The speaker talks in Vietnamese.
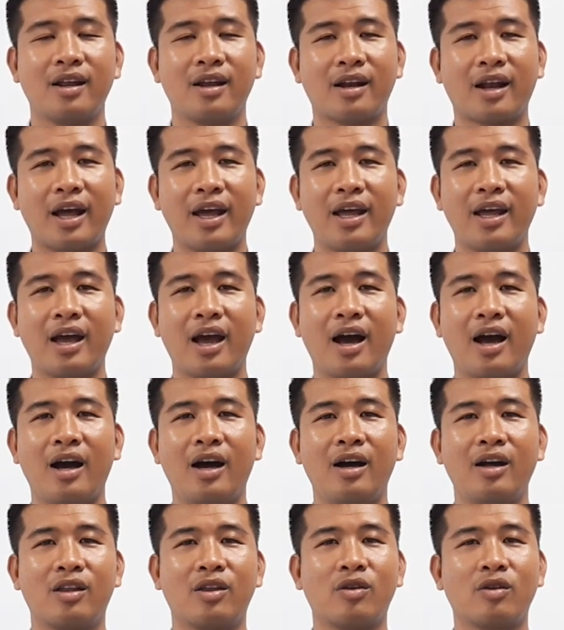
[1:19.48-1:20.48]
thì
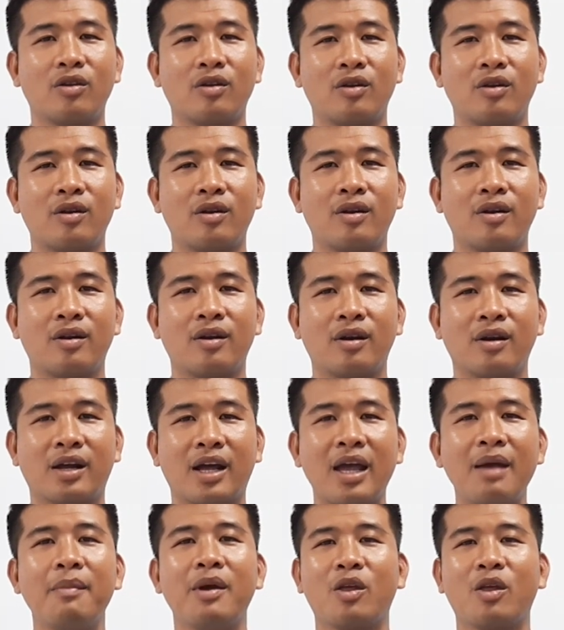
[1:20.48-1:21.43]
uh, khi mà